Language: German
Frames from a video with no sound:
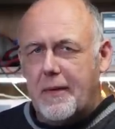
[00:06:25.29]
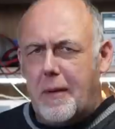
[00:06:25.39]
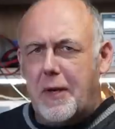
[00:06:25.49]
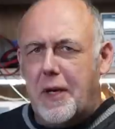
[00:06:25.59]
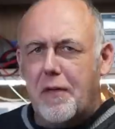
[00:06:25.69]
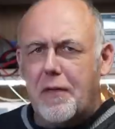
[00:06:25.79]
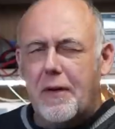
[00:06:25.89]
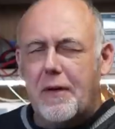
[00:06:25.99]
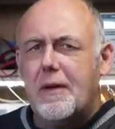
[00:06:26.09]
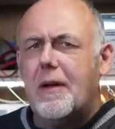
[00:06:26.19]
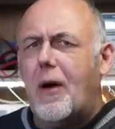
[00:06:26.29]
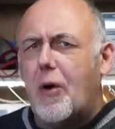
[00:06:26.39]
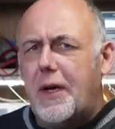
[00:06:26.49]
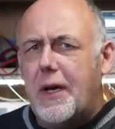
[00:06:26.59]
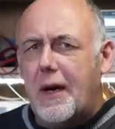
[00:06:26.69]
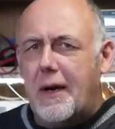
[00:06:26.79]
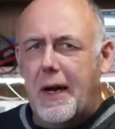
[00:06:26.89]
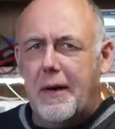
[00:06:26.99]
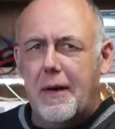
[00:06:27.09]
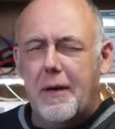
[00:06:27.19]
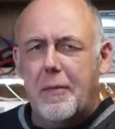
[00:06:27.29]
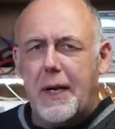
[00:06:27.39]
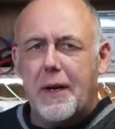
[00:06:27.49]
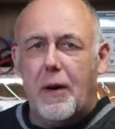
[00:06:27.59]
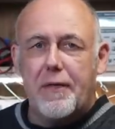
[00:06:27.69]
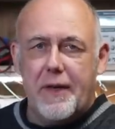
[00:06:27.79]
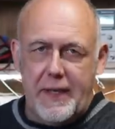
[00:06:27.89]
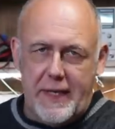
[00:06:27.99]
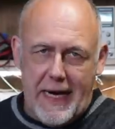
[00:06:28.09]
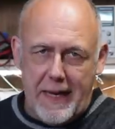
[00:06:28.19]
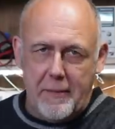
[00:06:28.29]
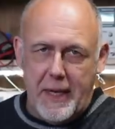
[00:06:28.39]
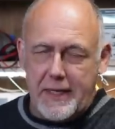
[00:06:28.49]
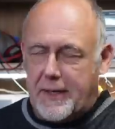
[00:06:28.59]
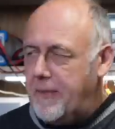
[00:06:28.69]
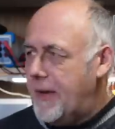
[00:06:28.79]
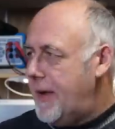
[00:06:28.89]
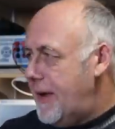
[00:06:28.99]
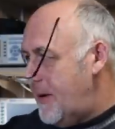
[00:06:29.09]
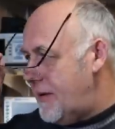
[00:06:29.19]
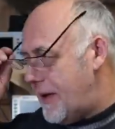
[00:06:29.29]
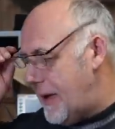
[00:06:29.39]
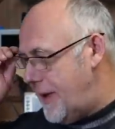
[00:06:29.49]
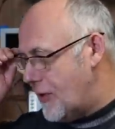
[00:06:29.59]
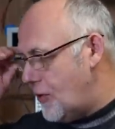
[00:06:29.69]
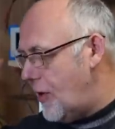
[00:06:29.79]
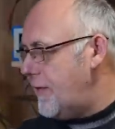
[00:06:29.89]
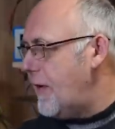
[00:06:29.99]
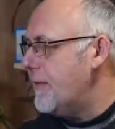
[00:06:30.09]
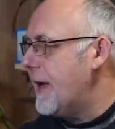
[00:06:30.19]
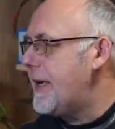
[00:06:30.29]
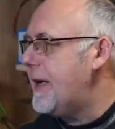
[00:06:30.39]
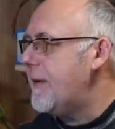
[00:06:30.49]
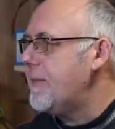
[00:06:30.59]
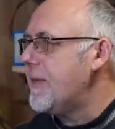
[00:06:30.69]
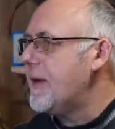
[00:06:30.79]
Aber der hilft. Auch hier ein Blick aufs Datenblatt. Das habe ich ja schon offen auf dem Rechner.